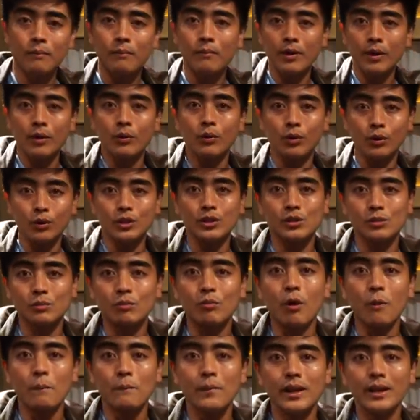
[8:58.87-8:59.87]
mengurus
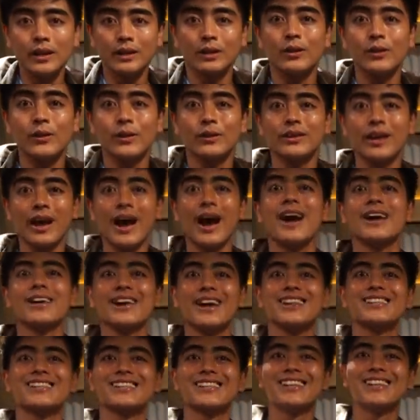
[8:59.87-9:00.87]
mobil Toyota
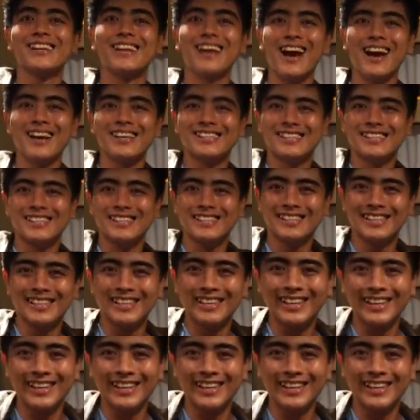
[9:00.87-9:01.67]
Hiace ini guys